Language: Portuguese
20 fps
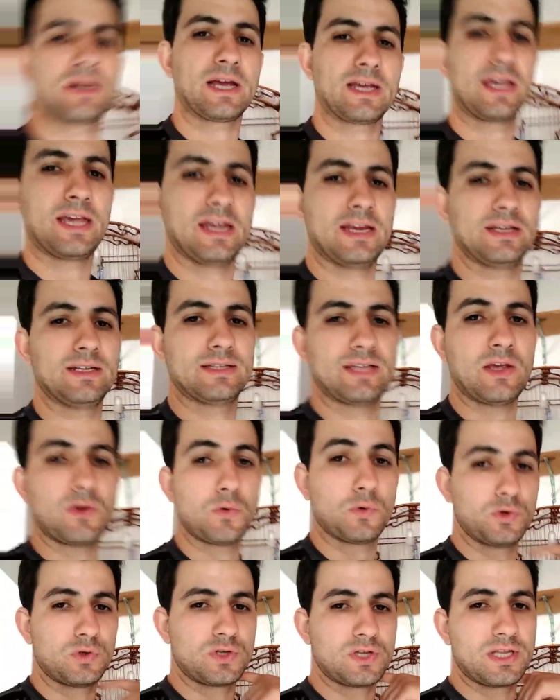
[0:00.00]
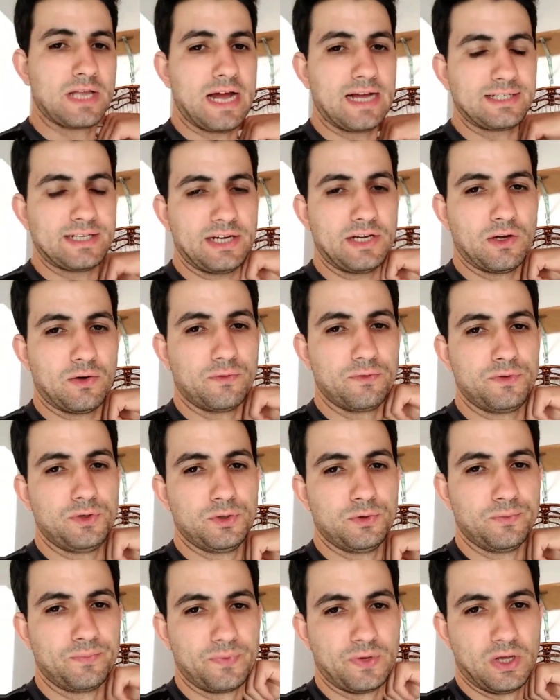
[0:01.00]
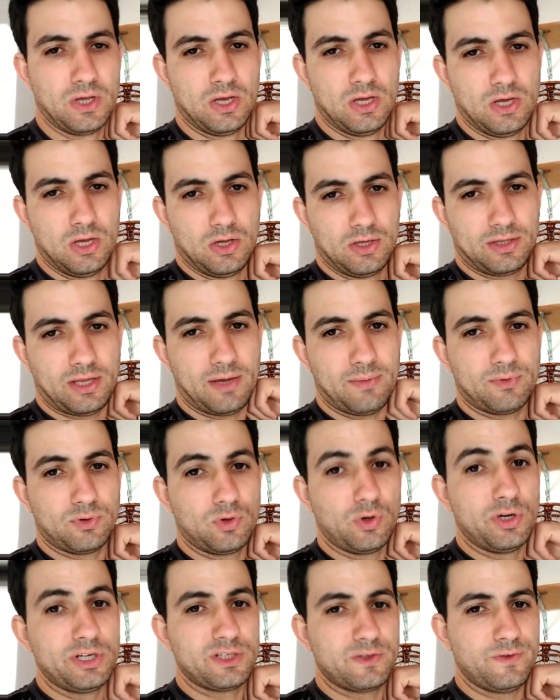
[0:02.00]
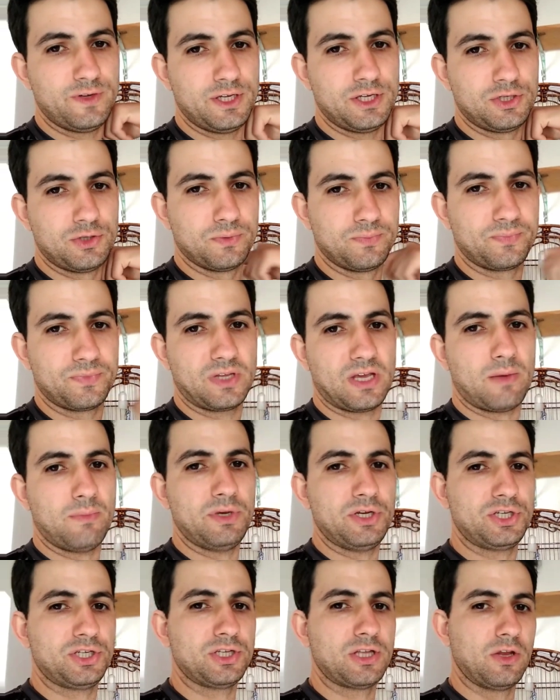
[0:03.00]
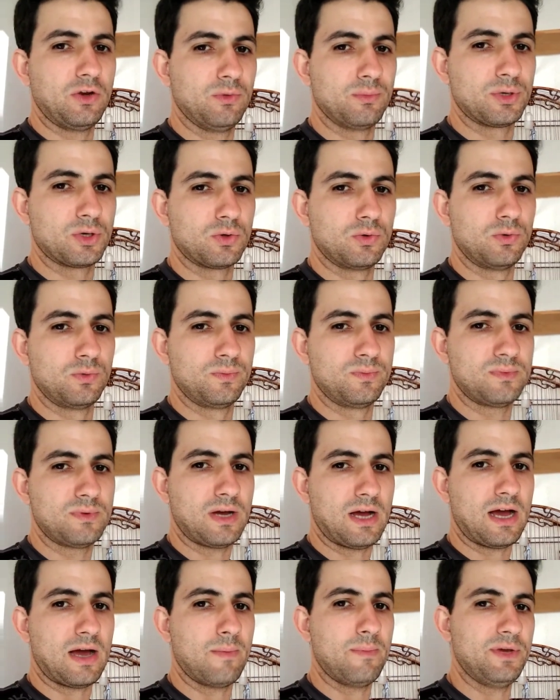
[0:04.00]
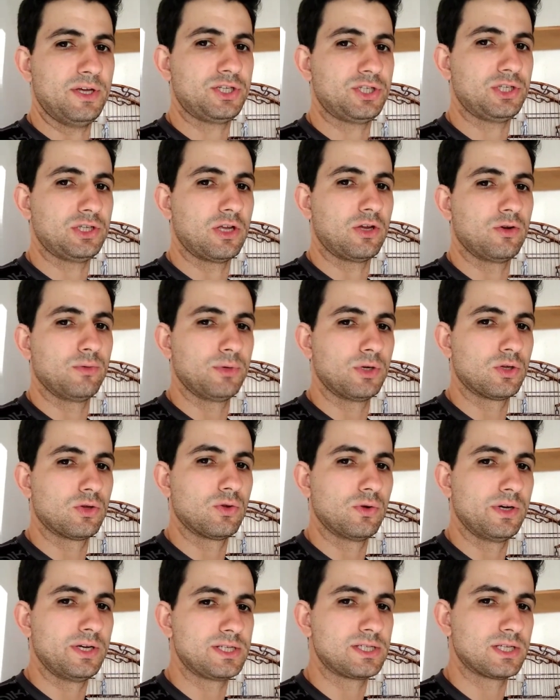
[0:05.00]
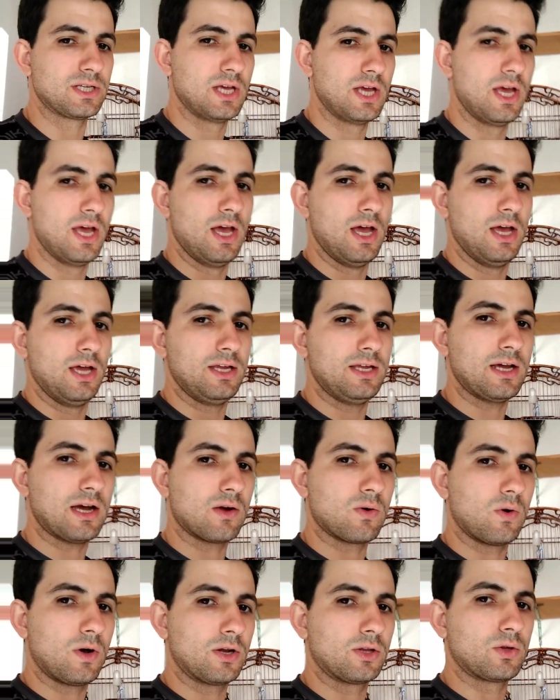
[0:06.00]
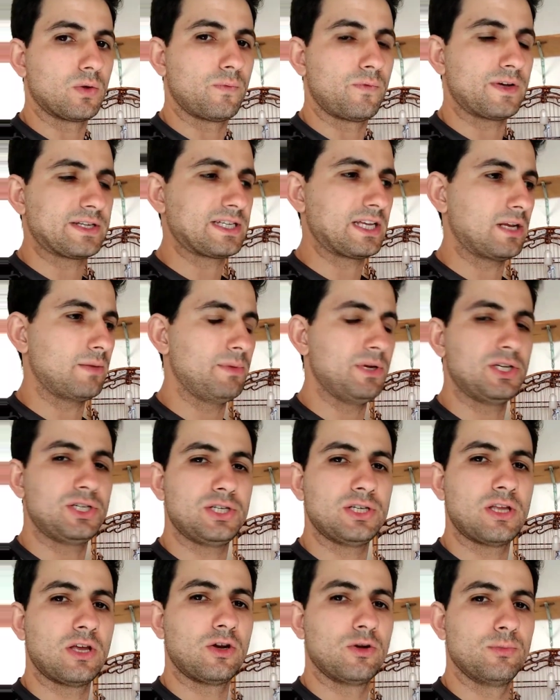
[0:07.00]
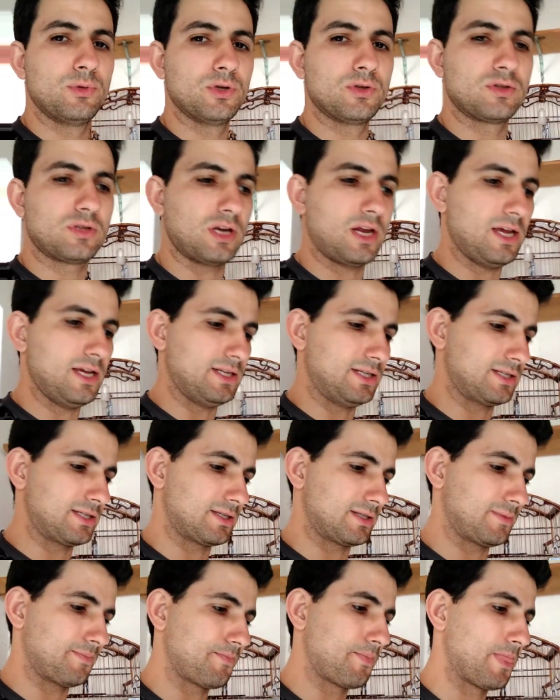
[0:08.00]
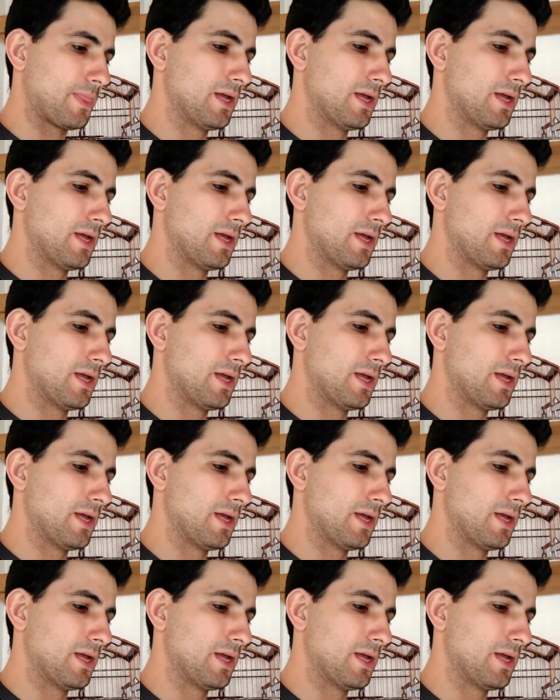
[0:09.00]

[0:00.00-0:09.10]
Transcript: para quem tem curiosidade aí e não viu, tem dois vídeos, que é a mexida número 1, um, a mexida número 2 e agora eu estou fazendo a mexida número 3.